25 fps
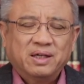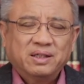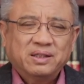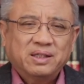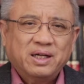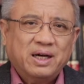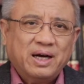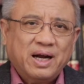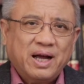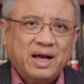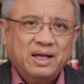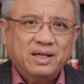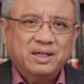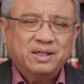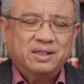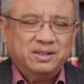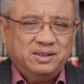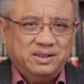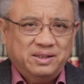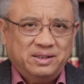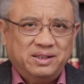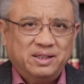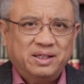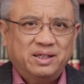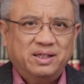当然还有一个
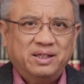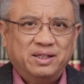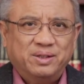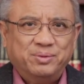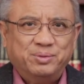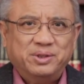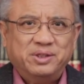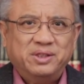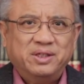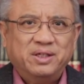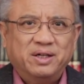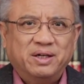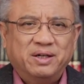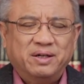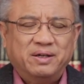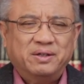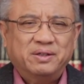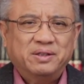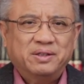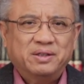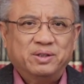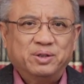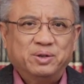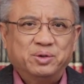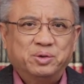以色列的问题哈，
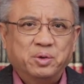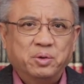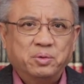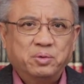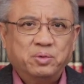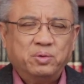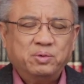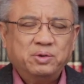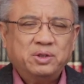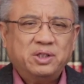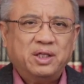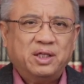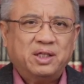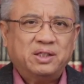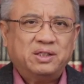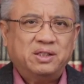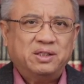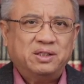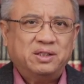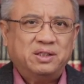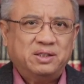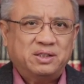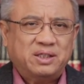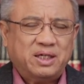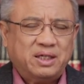就中东现在其
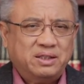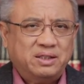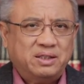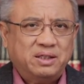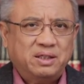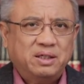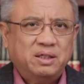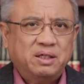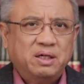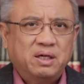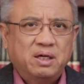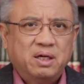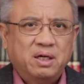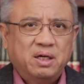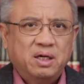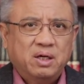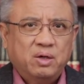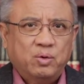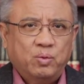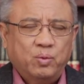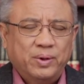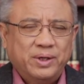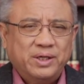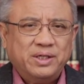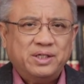实战争
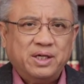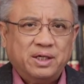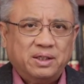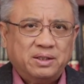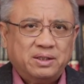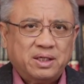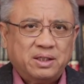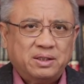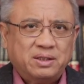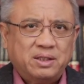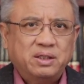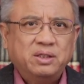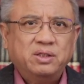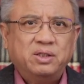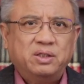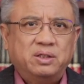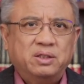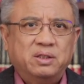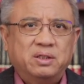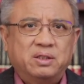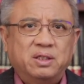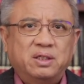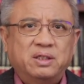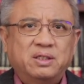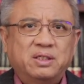危险在
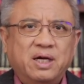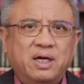增